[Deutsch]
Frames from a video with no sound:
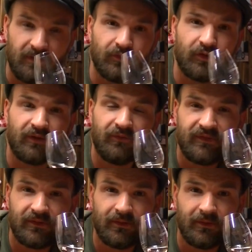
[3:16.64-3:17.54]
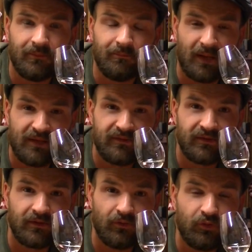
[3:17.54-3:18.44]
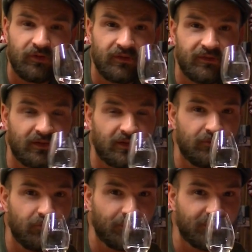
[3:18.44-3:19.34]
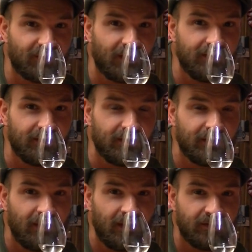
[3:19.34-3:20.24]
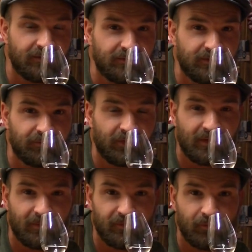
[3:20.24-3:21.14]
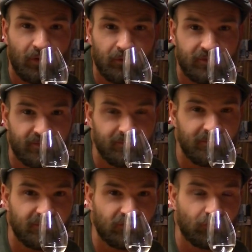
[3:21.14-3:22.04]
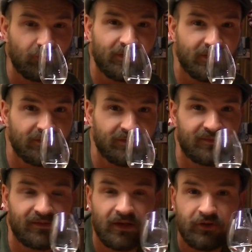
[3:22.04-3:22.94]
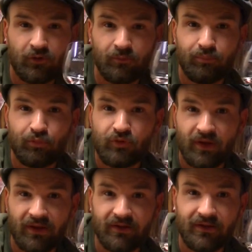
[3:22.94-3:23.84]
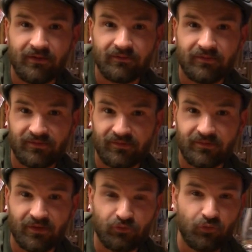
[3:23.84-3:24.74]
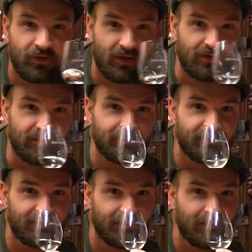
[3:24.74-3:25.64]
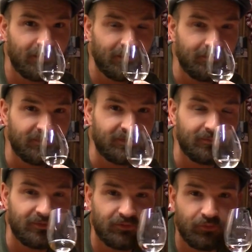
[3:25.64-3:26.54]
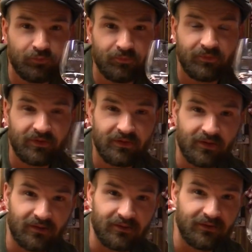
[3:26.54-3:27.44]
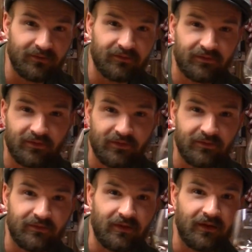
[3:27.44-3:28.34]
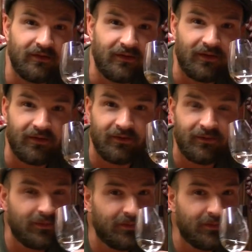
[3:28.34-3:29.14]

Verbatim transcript: so eine gewisse malzige Note ist da drin vom Getreide her. Die fällt aber so aus, dass sie mich ein Stück weit an dieses Talkumpuder erinnern, das es in der Turnhalle gibt, mit dem die Typen hier, die Athleten, sich hier die, die Hände da